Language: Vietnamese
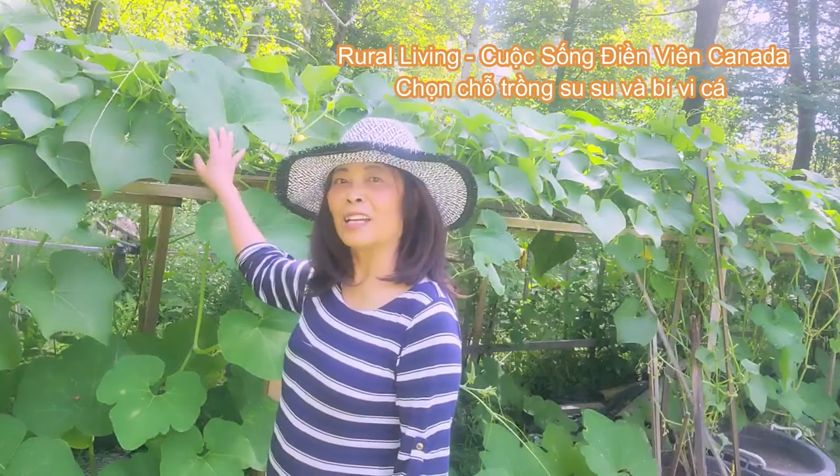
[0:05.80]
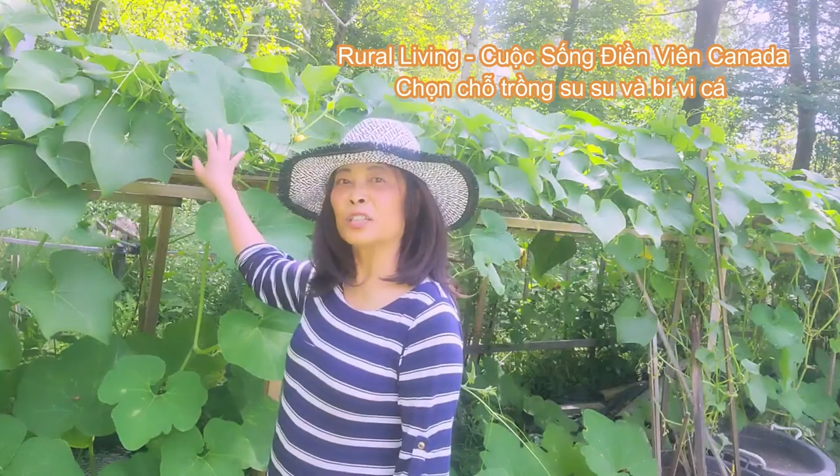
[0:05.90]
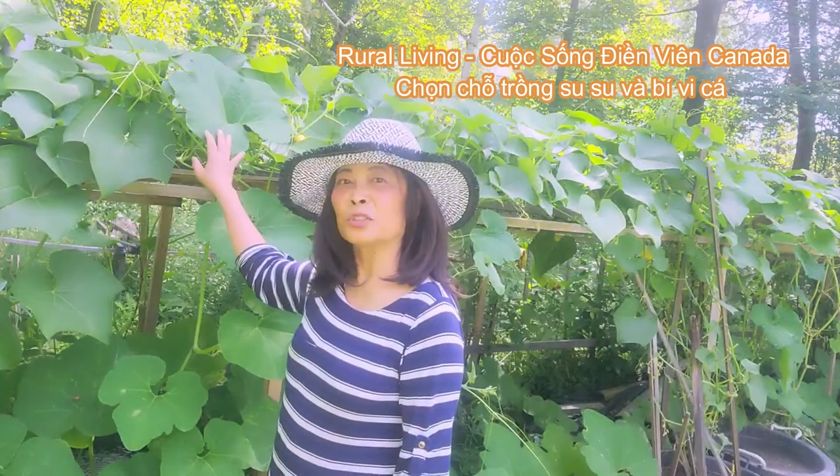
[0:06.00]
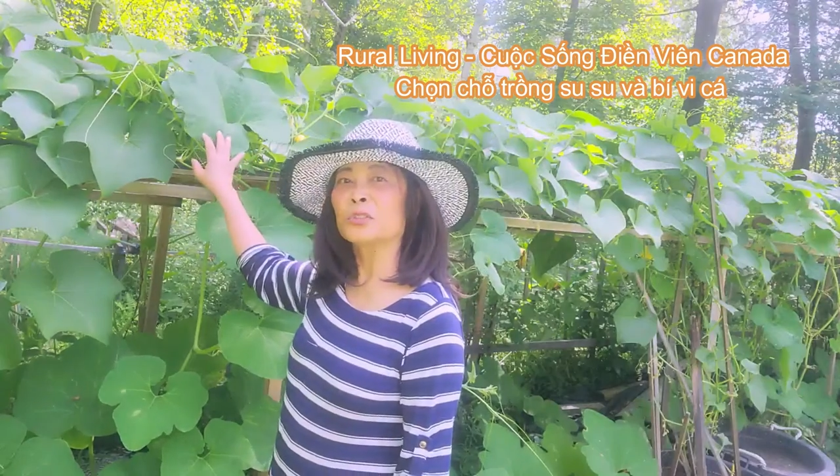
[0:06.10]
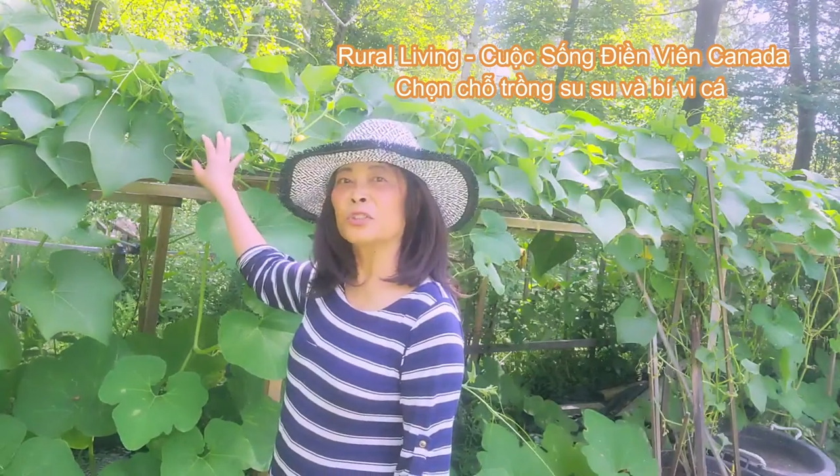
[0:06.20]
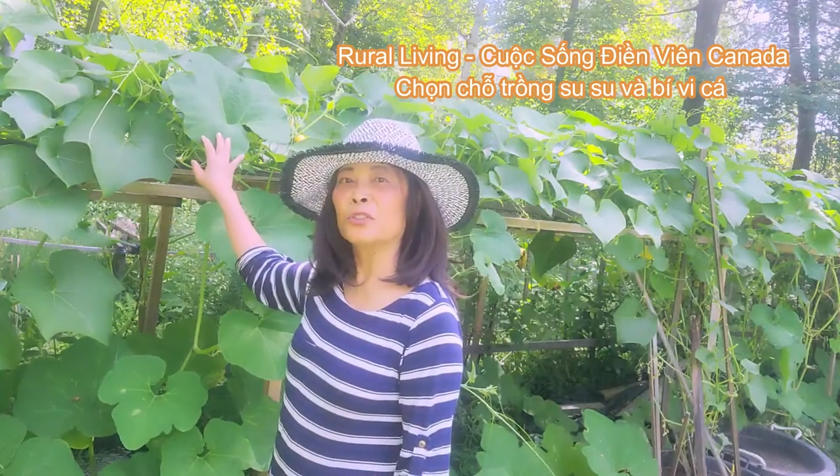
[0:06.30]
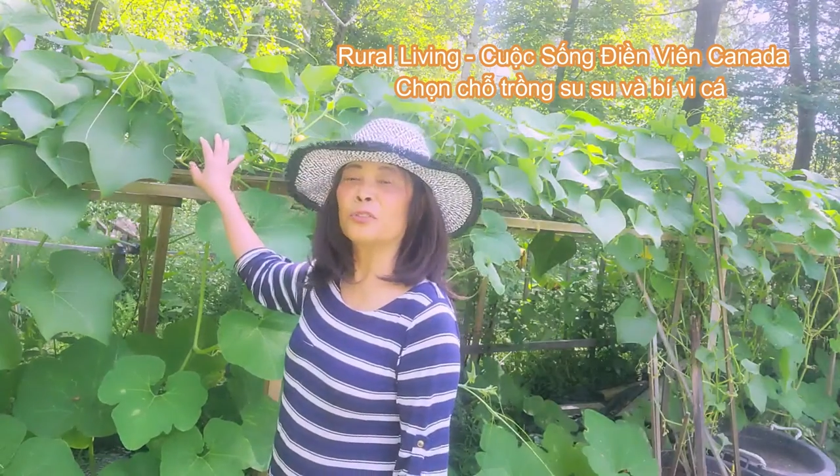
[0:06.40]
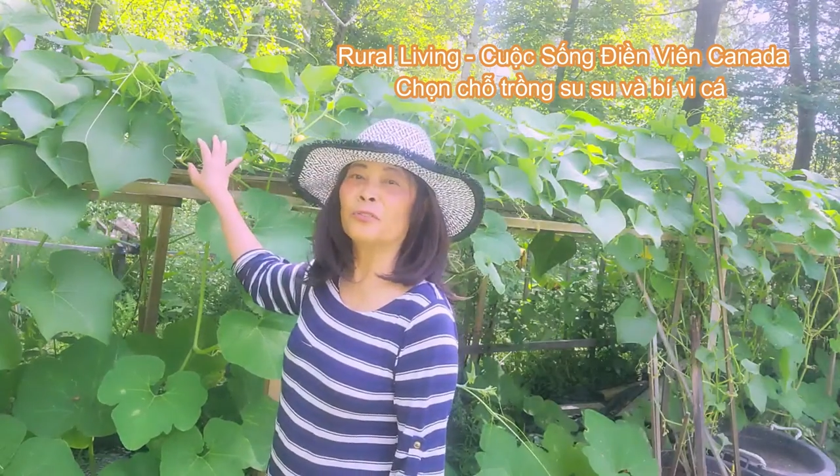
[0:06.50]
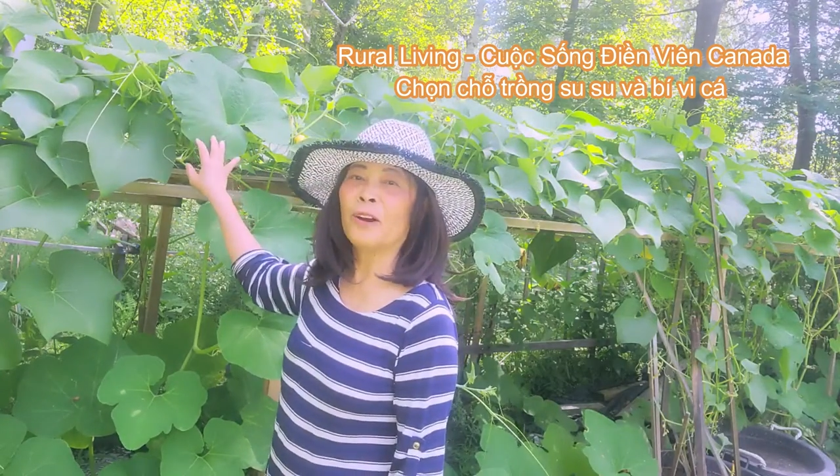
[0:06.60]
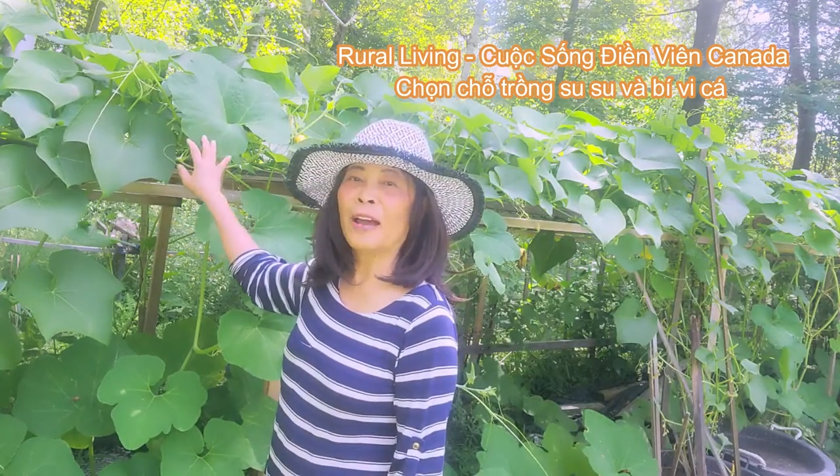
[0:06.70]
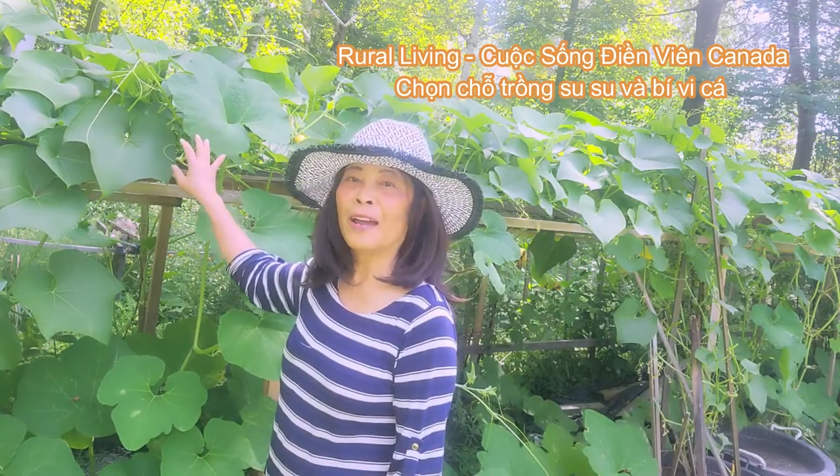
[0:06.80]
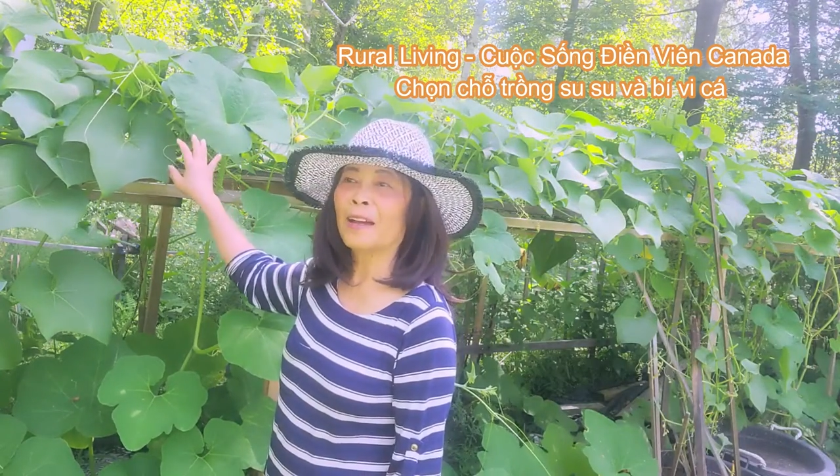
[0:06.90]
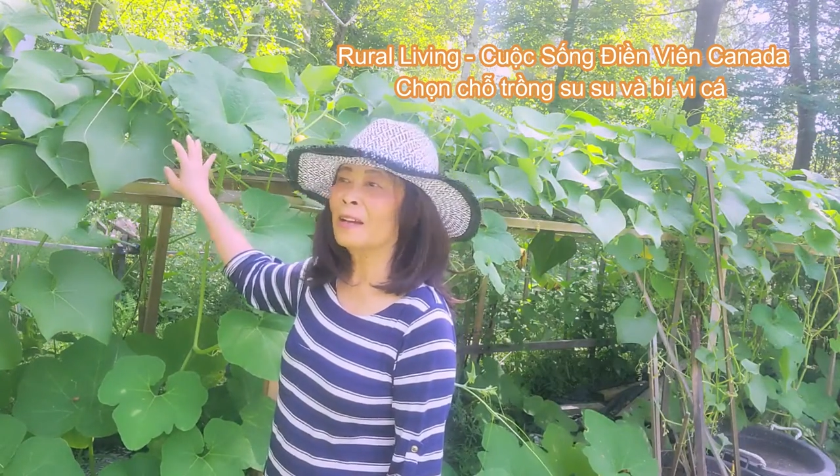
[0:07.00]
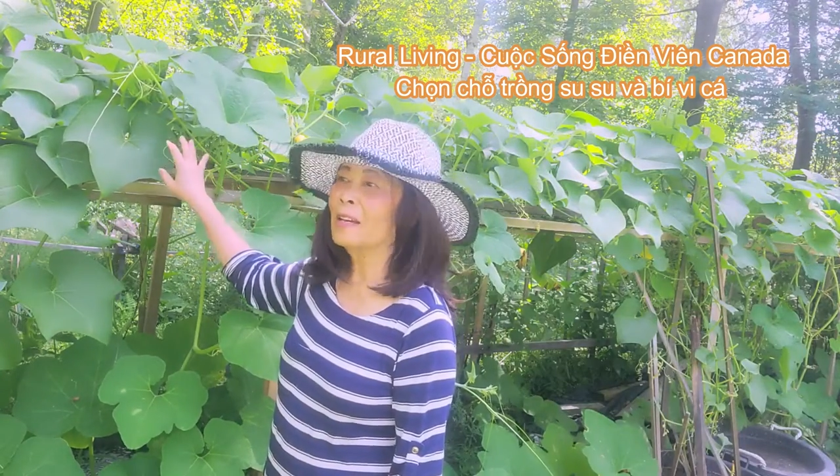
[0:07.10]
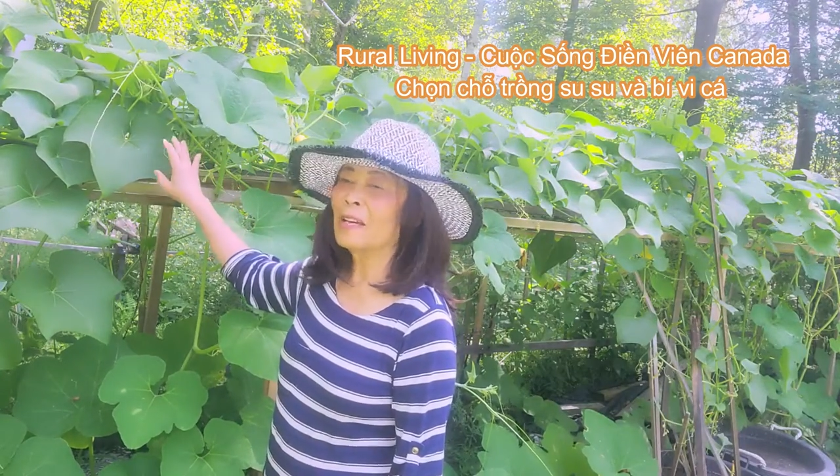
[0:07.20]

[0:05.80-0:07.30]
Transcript: à, su su và